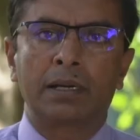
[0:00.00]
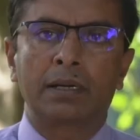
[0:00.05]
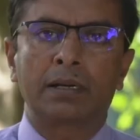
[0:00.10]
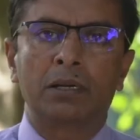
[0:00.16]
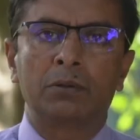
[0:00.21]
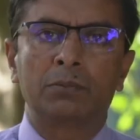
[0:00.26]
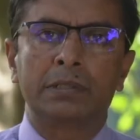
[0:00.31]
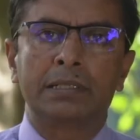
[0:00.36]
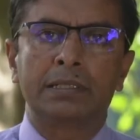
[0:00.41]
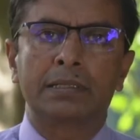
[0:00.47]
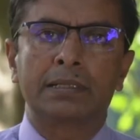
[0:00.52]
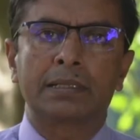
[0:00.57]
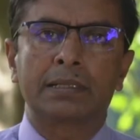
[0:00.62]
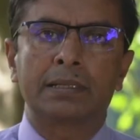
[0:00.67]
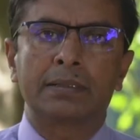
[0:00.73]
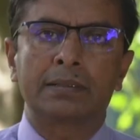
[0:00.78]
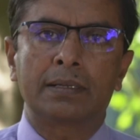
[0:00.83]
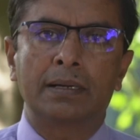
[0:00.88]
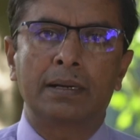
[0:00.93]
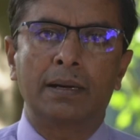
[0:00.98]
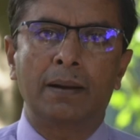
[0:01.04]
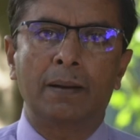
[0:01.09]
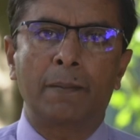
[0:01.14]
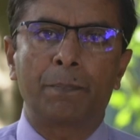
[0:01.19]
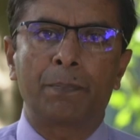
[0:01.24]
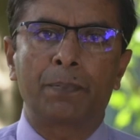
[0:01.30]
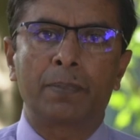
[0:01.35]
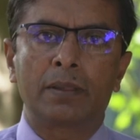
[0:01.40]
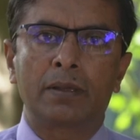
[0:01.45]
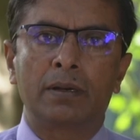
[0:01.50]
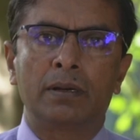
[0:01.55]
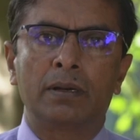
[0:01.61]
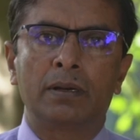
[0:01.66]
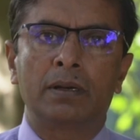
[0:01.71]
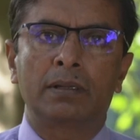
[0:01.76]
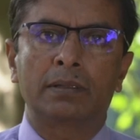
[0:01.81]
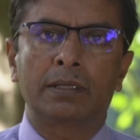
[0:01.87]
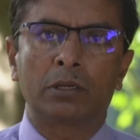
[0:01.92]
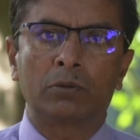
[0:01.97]
மாவட்டங்களிலும் இந்த தாக்கம்
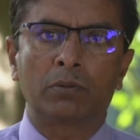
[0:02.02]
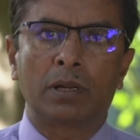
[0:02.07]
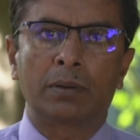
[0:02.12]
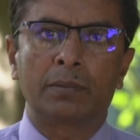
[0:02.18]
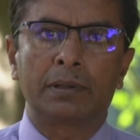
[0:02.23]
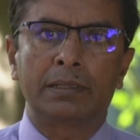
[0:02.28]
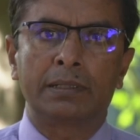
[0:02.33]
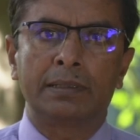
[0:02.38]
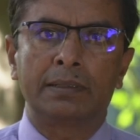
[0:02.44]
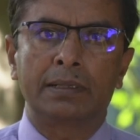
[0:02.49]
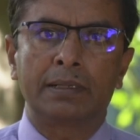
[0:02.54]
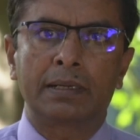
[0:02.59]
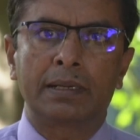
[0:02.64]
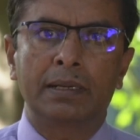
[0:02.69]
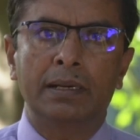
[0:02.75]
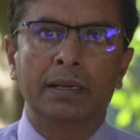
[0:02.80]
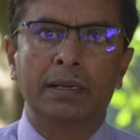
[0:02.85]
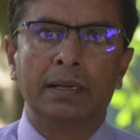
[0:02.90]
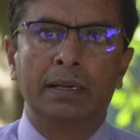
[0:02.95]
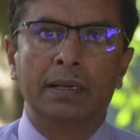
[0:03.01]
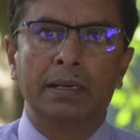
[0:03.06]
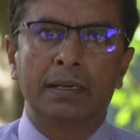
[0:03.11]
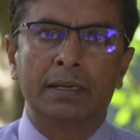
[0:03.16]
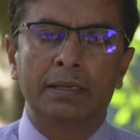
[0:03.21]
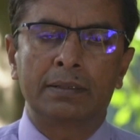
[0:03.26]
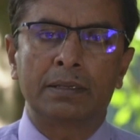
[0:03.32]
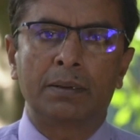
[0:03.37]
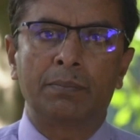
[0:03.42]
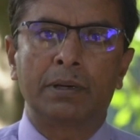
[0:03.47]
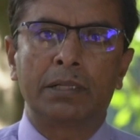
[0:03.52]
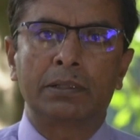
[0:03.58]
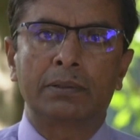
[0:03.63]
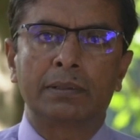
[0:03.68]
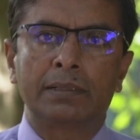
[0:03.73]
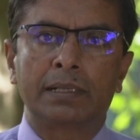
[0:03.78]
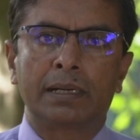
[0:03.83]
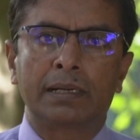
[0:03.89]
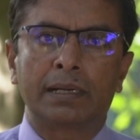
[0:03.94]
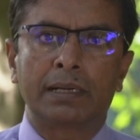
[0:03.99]
இனம் காணப்பட்டுள்ளது திருகோணமலை
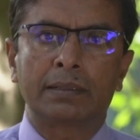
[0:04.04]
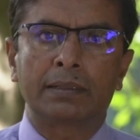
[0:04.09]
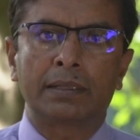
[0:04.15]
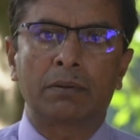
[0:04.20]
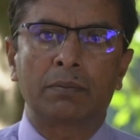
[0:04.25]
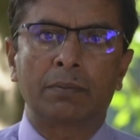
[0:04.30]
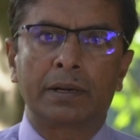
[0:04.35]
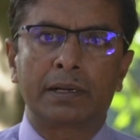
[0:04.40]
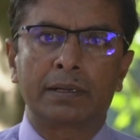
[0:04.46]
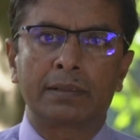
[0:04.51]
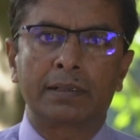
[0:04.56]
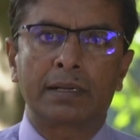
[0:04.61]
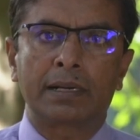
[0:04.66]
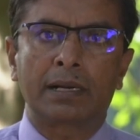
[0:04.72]
மட்டக்களப்பு போன்ற